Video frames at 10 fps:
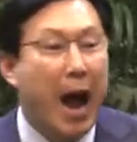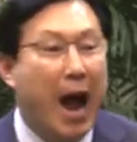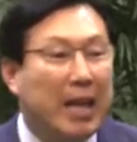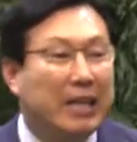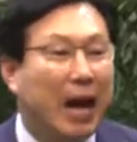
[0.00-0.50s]

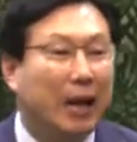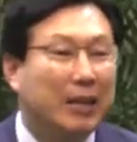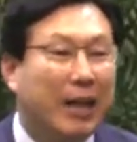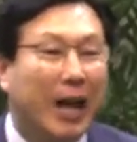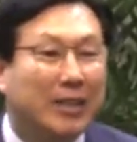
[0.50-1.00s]
아이
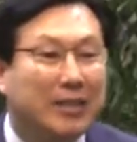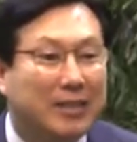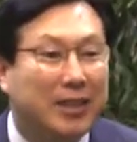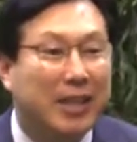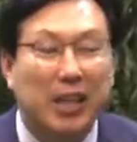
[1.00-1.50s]
낳을
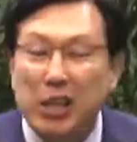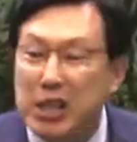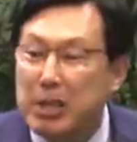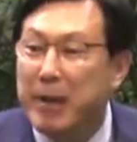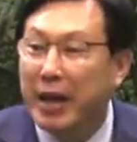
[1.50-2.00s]
가능성이
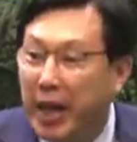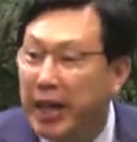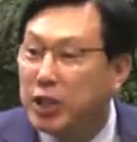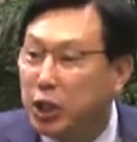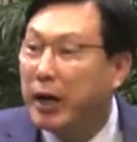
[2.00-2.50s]

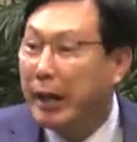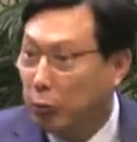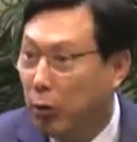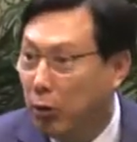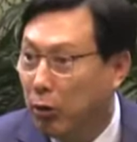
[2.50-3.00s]
희박해져
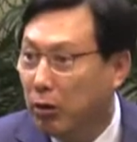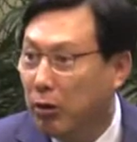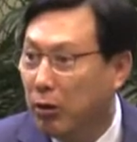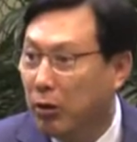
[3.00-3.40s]
가도